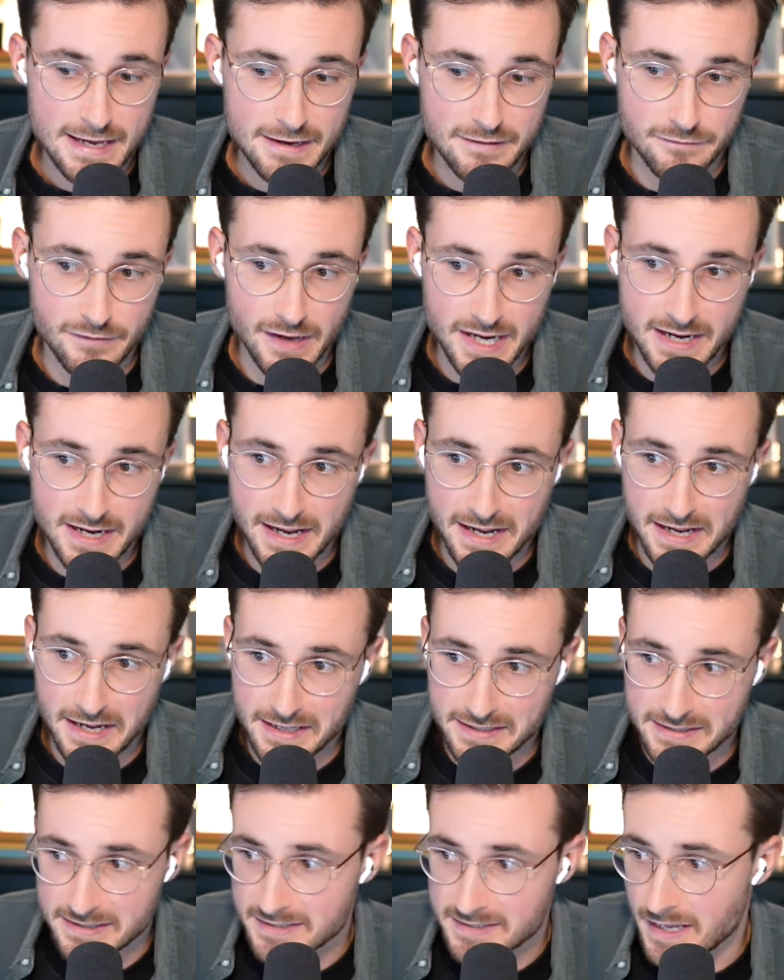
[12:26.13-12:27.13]
Wenn
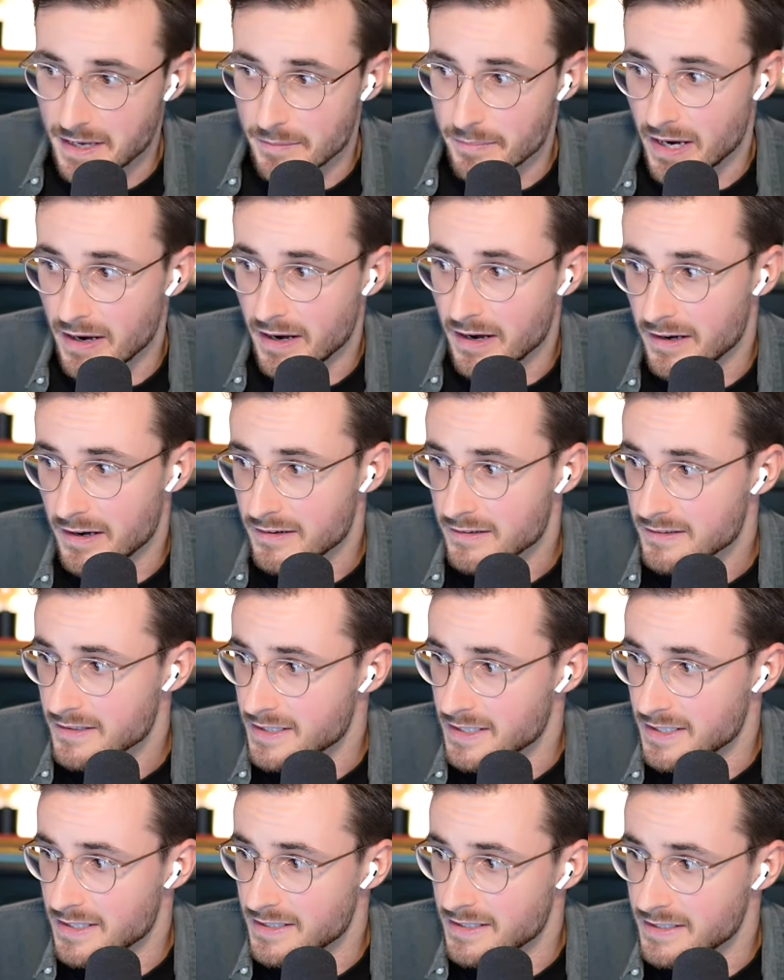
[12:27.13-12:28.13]
er das aber
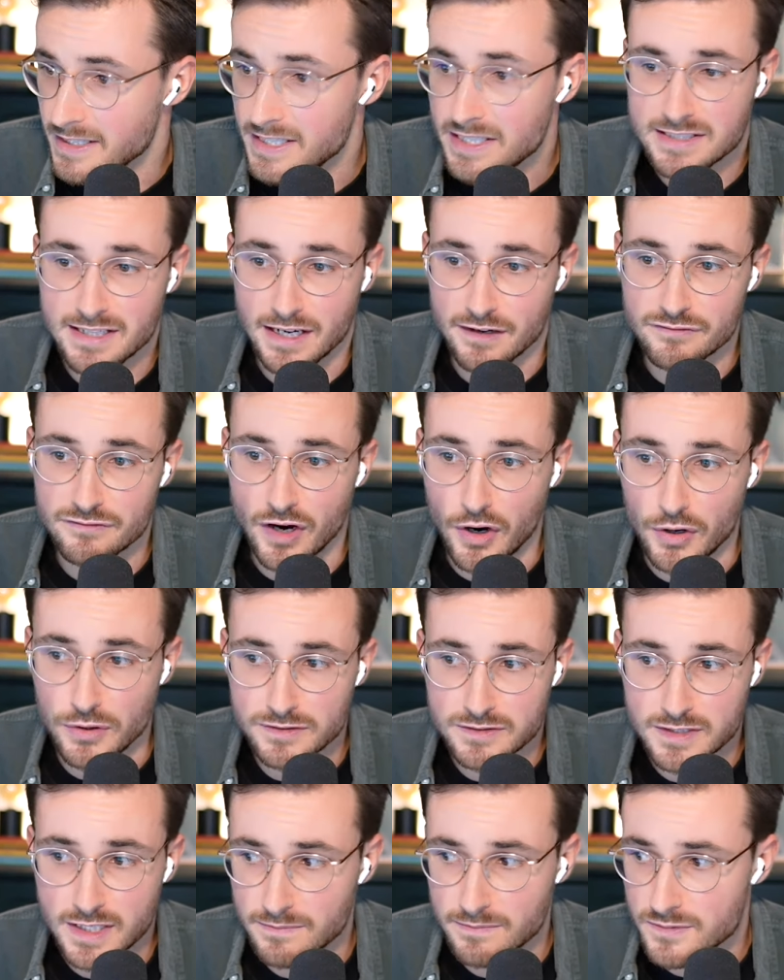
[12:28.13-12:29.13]
äh, nicht dafür
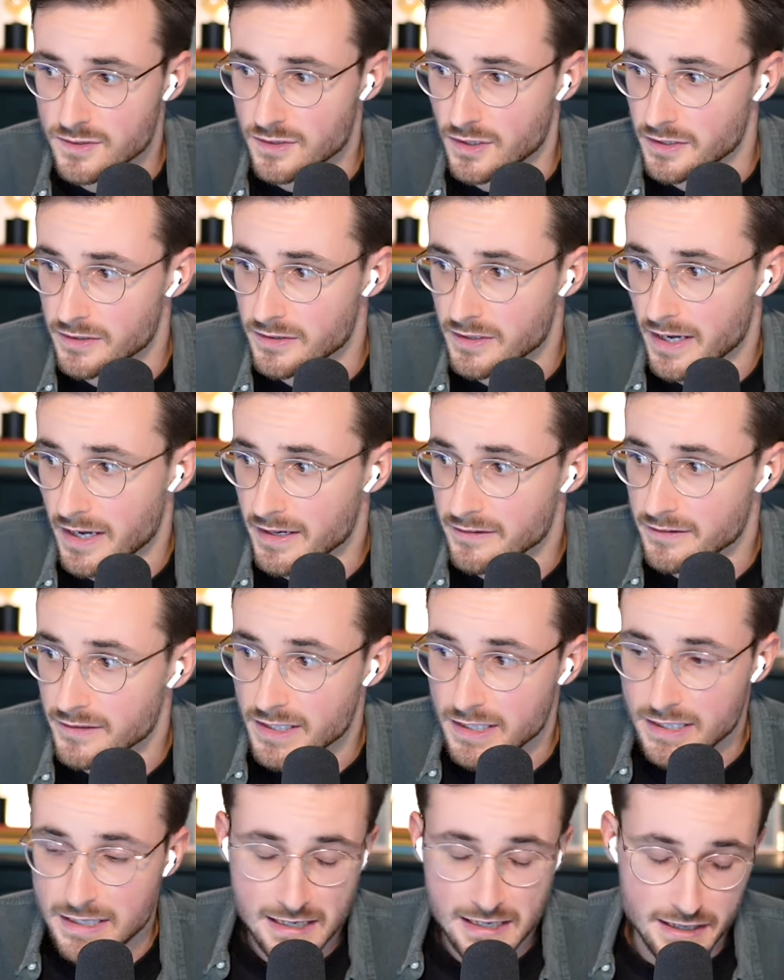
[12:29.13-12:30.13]
ausgibt, sondern
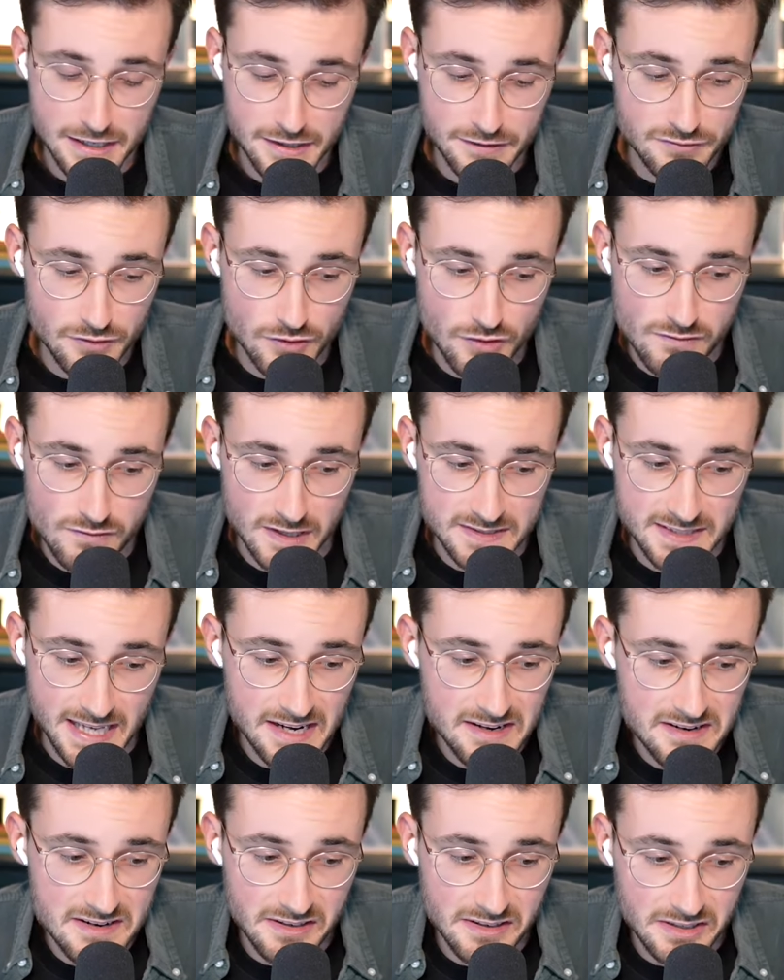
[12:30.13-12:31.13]
äh, für irgendwas
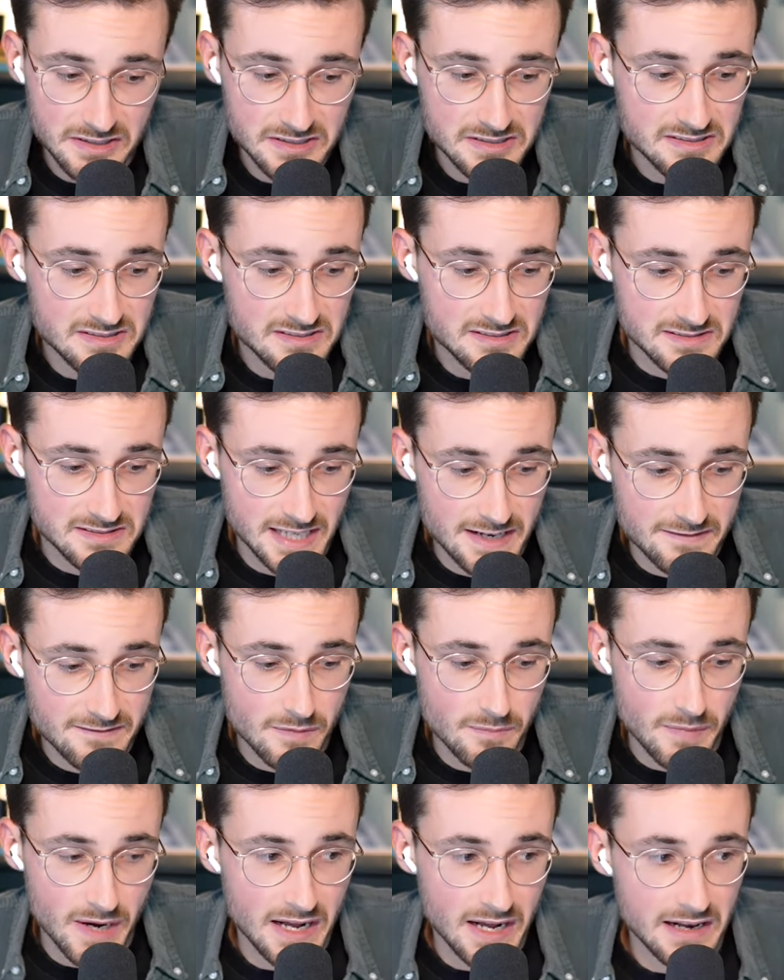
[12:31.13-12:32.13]
anderes, sagen
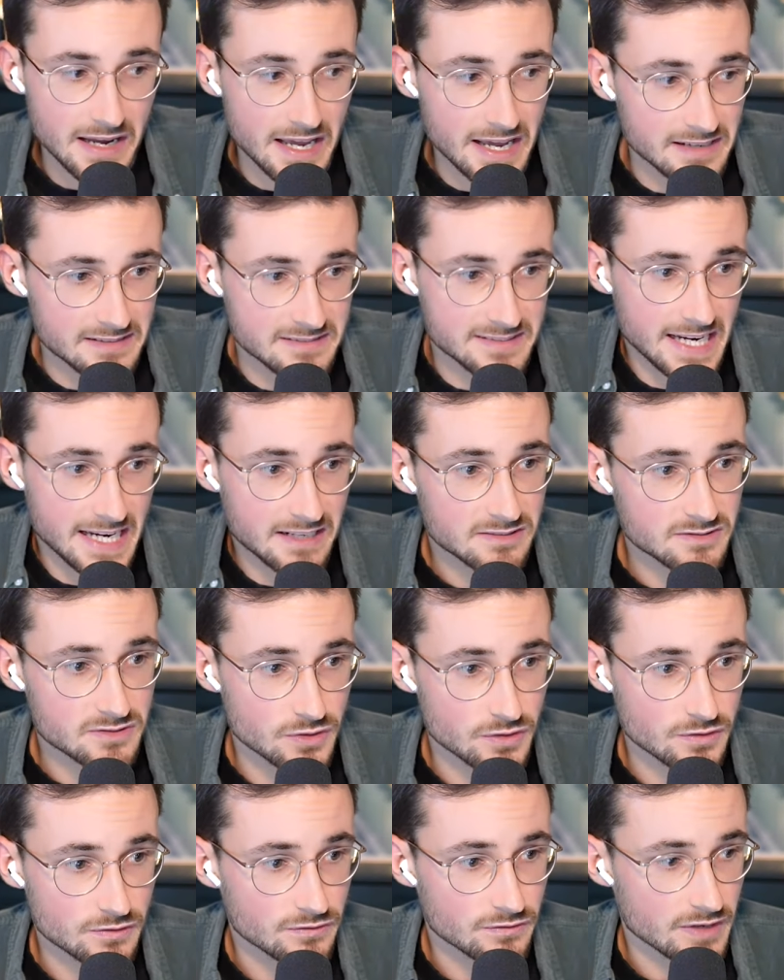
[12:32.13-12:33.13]
wir mal, er senkt
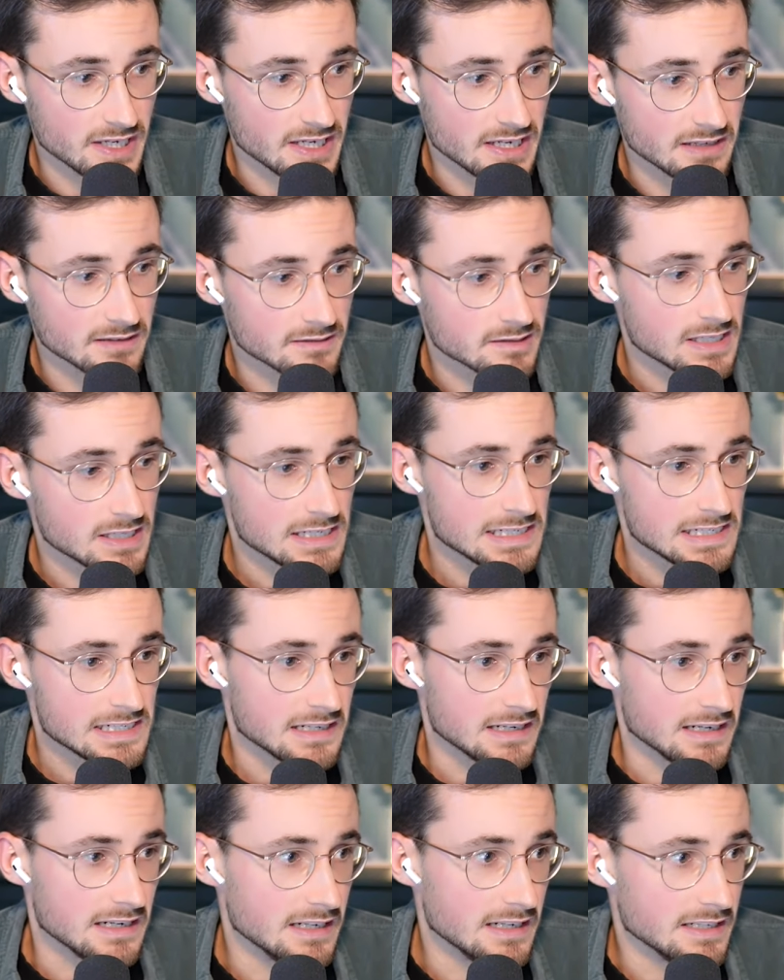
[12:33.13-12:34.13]
irgendwie
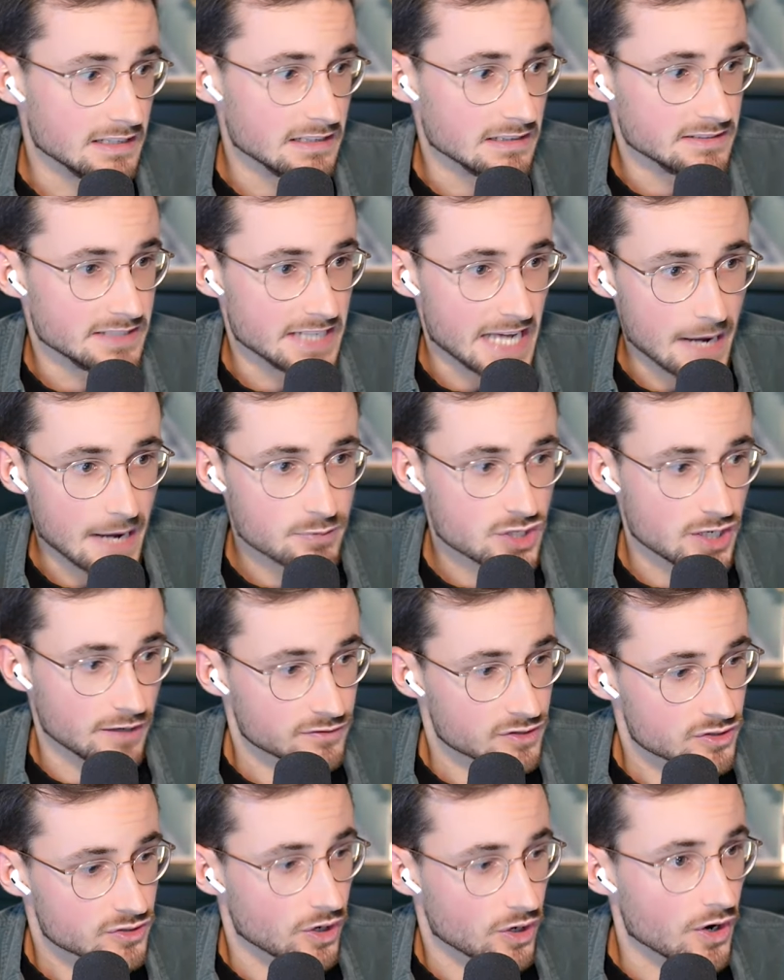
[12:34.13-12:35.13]
äh, die
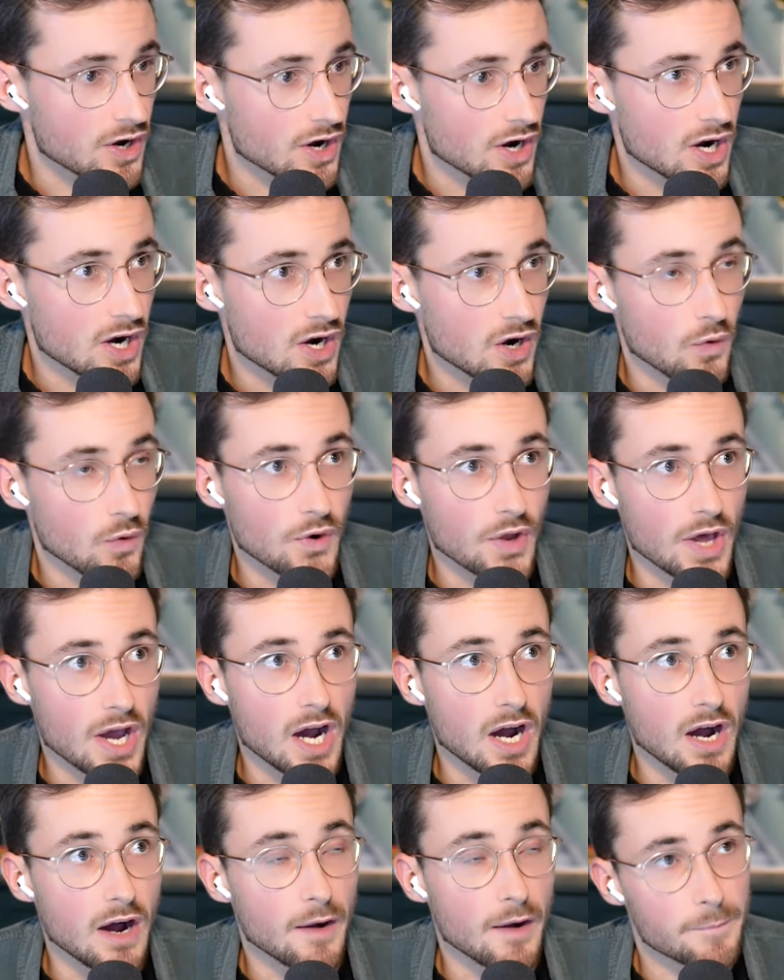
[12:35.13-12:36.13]
Erbschaftssteuer
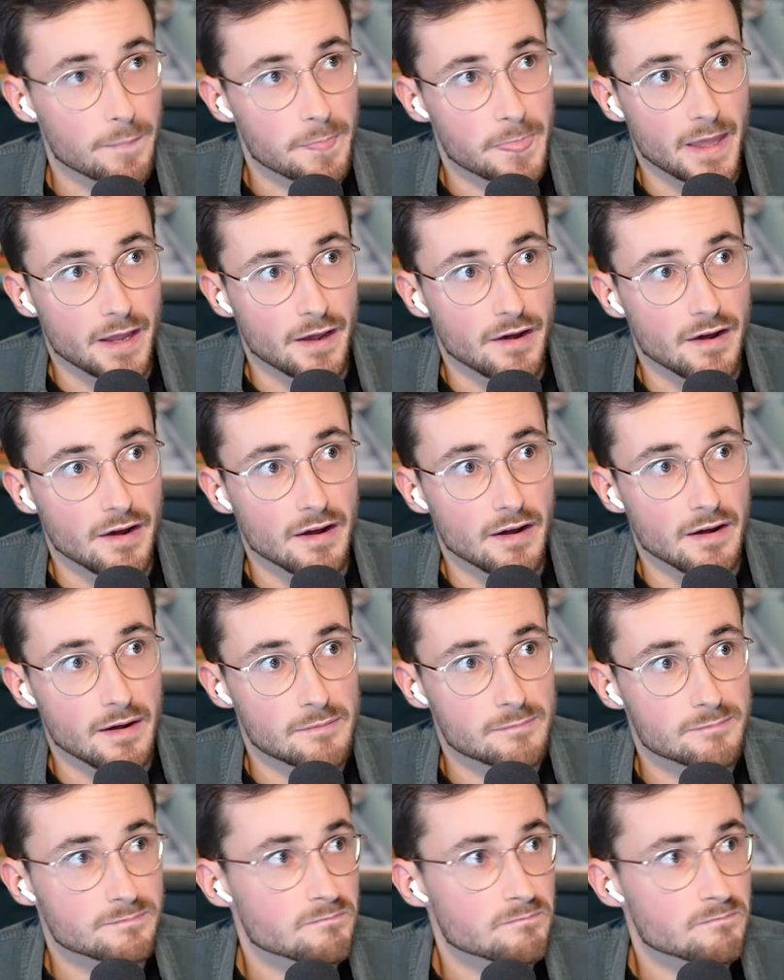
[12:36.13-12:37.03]
oder äh,